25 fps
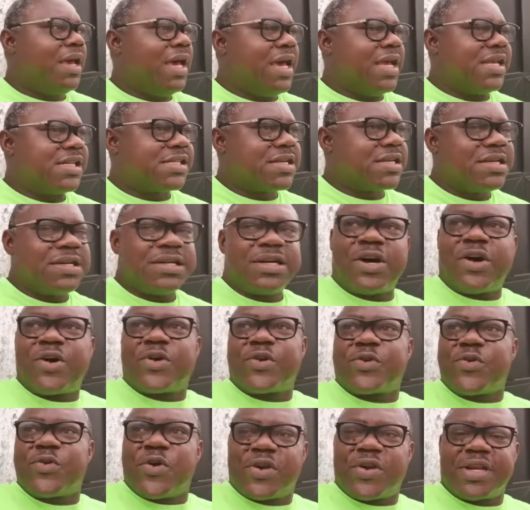est-ce
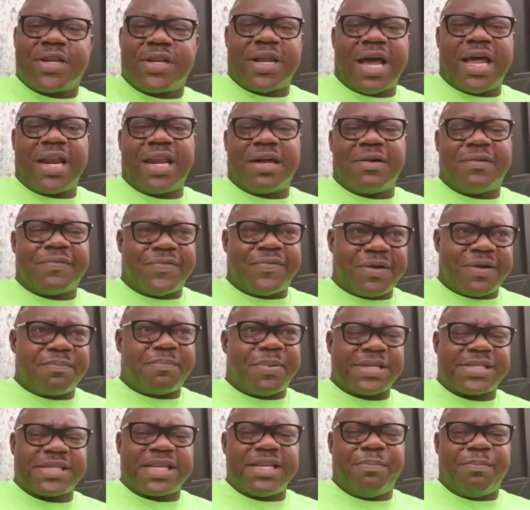qu'on donne à l'enfant
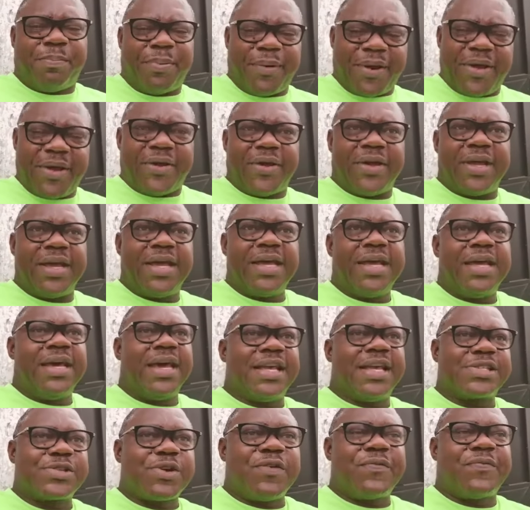parce qu'il pleure
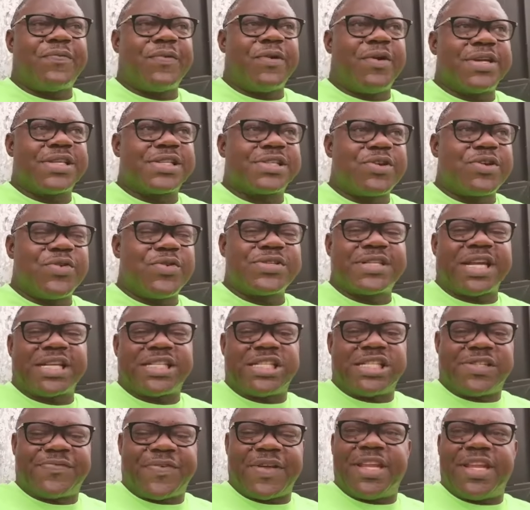Est-ce qu'on
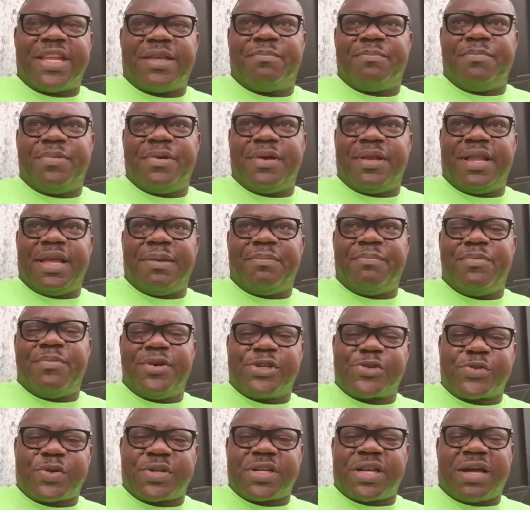satisfait les
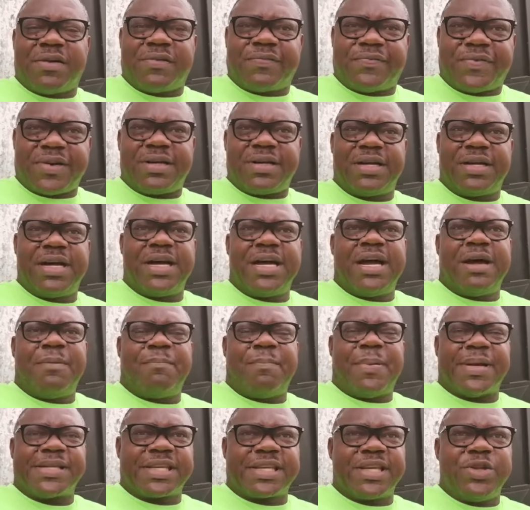besoins de l'enfant
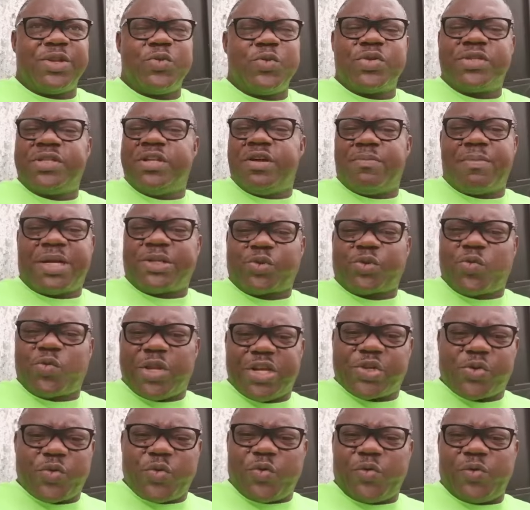parce qu'il nous demande tous
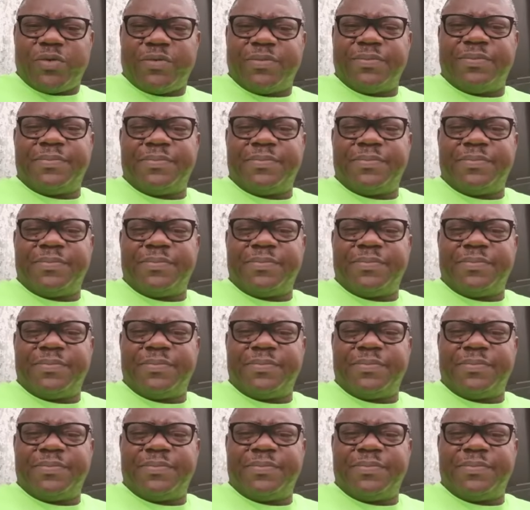les jours